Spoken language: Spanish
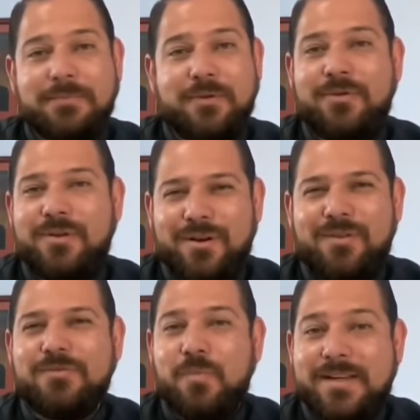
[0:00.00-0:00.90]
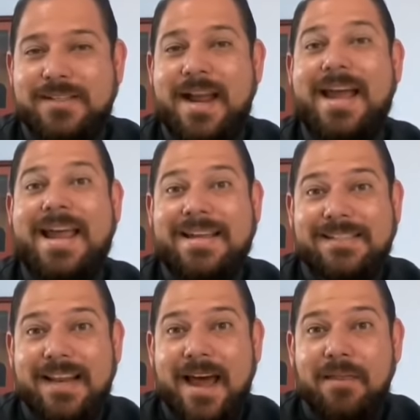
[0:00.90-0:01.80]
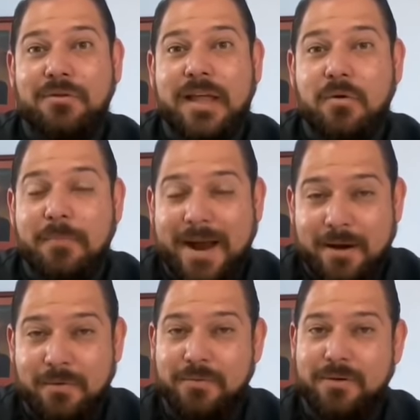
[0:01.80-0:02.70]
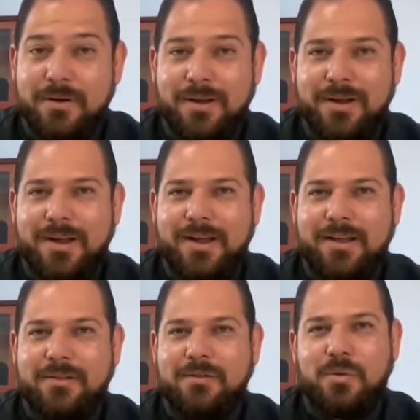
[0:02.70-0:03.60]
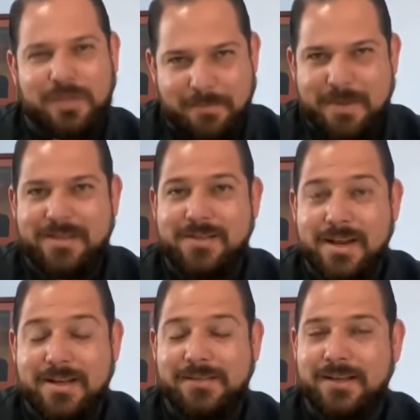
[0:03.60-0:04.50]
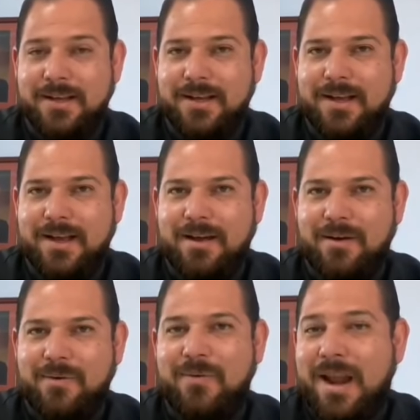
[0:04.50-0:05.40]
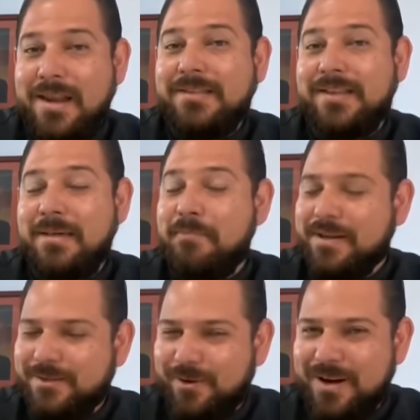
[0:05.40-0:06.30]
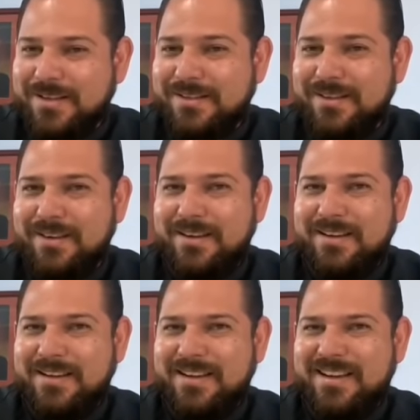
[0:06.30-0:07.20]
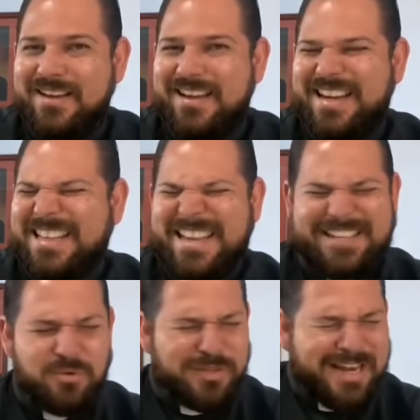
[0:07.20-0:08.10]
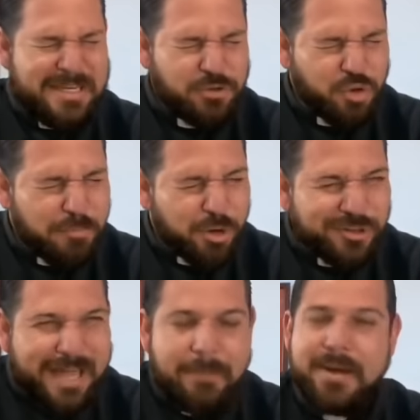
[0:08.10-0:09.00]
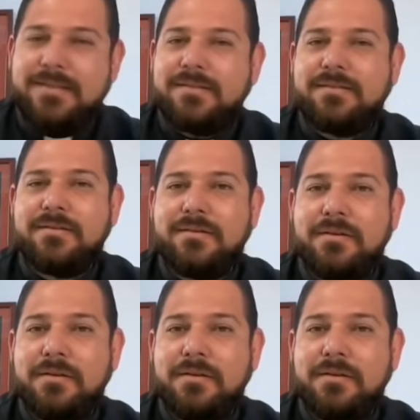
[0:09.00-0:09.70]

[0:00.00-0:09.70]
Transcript: mismo nos muestra ese lado tan humano. Tú también tienes una lista de personas que te resultan insoportables.